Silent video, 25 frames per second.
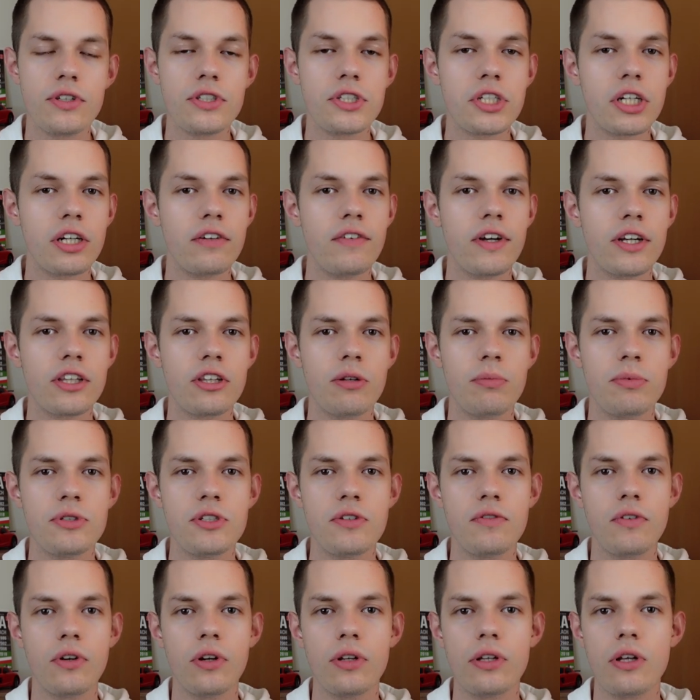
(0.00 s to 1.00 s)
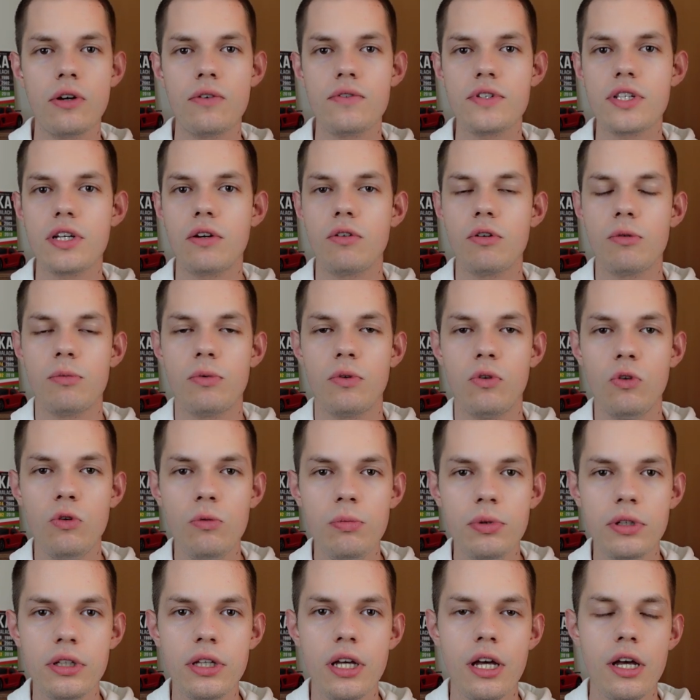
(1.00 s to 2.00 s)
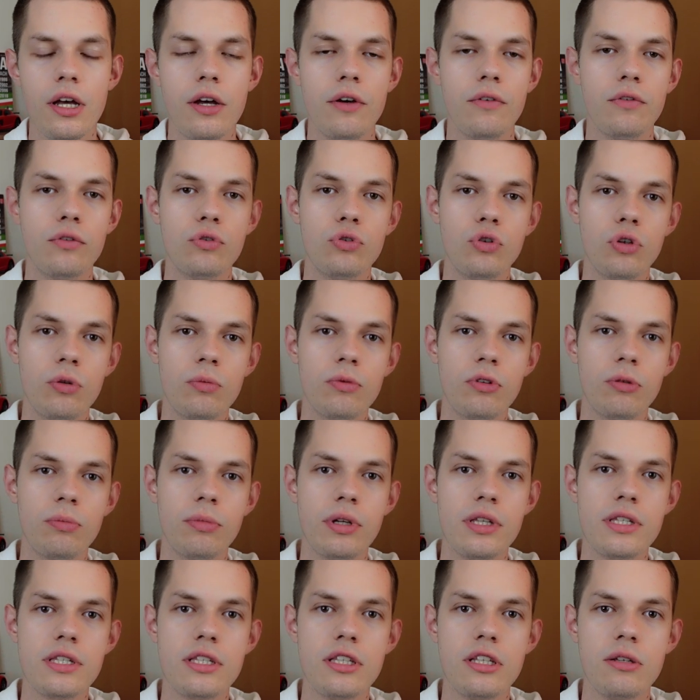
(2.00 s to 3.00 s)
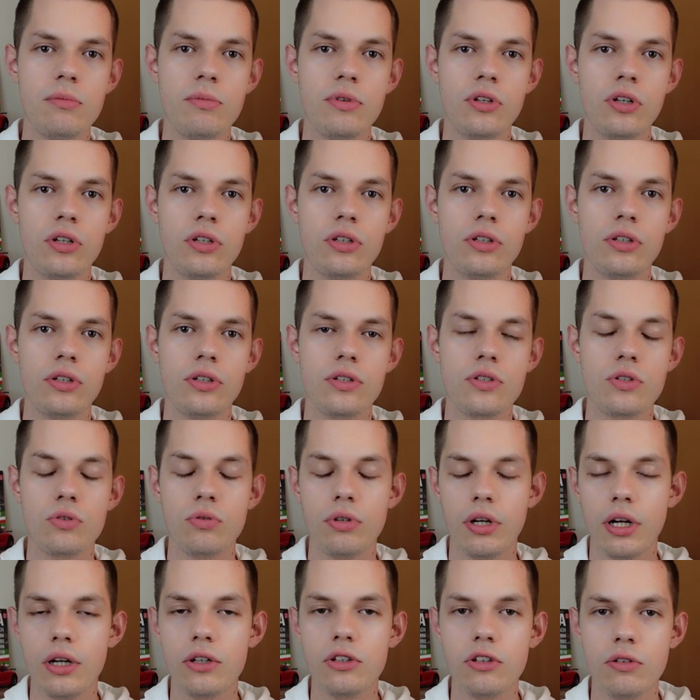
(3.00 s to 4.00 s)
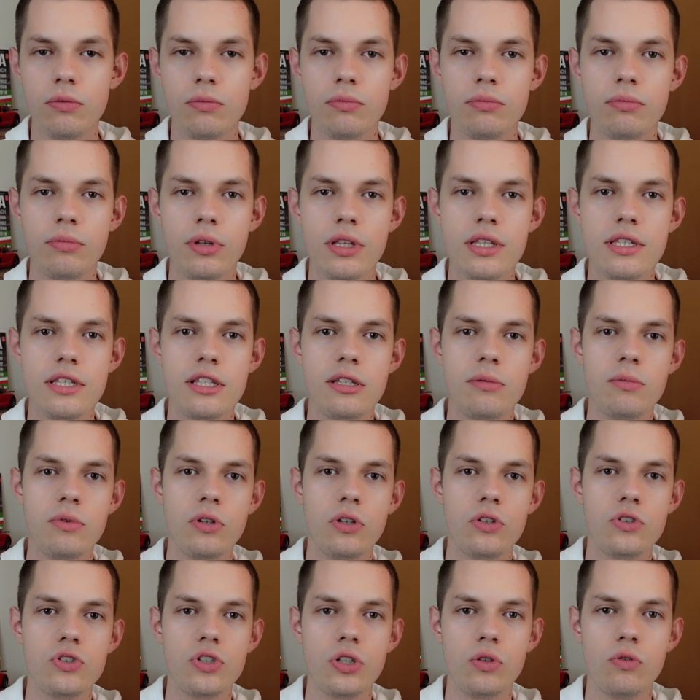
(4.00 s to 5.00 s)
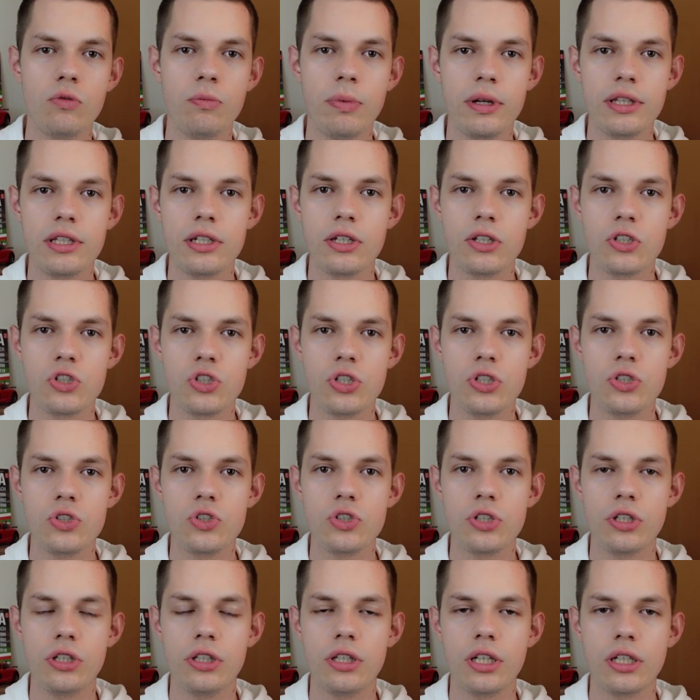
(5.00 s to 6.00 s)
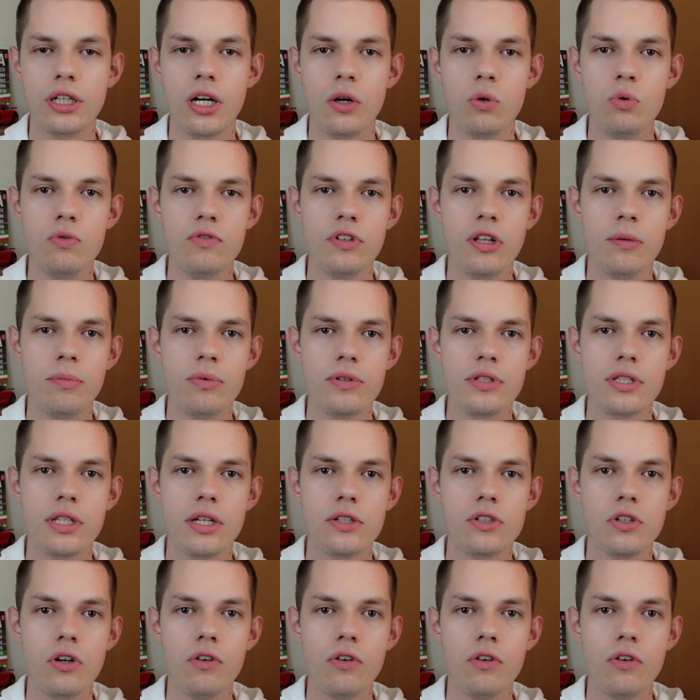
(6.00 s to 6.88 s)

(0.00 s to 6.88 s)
Ciekawe jak to będzie wyglądało w Zagłębiu Lubin, w którym to między innymi, e, z którego to między innymi odszedł Patryk Krzyż, czyli taka główna postać